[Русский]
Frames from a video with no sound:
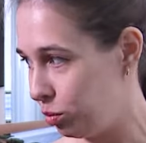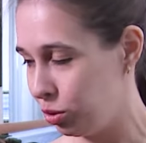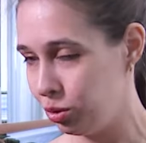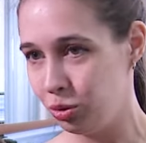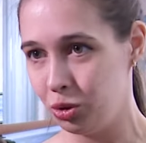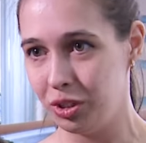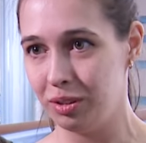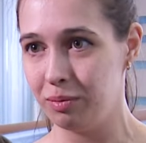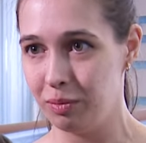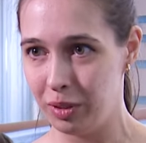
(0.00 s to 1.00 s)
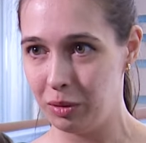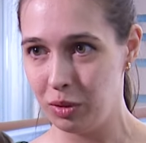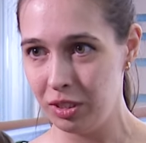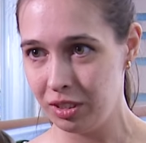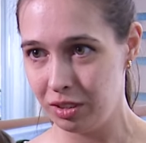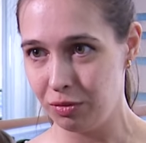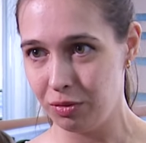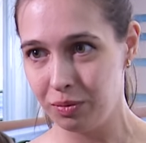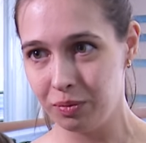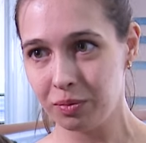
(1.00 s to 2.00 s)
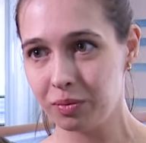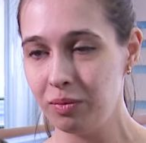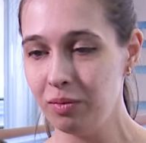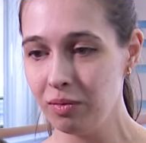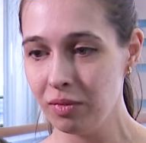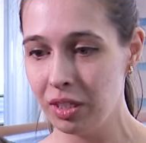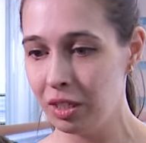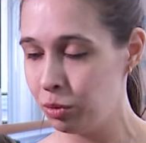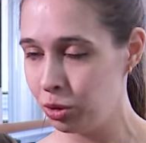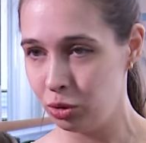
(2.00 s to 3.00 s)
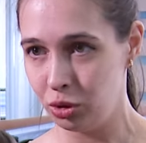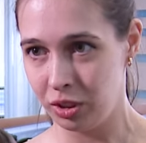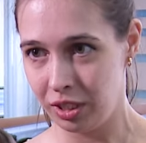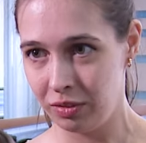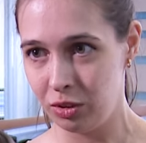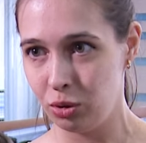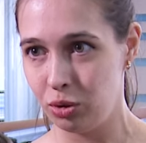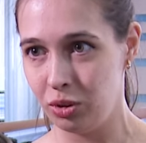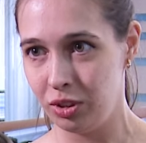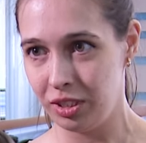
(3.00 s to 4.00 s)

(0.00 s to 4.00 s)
Работаю уже пять месяцев. Работа очень нравится, очень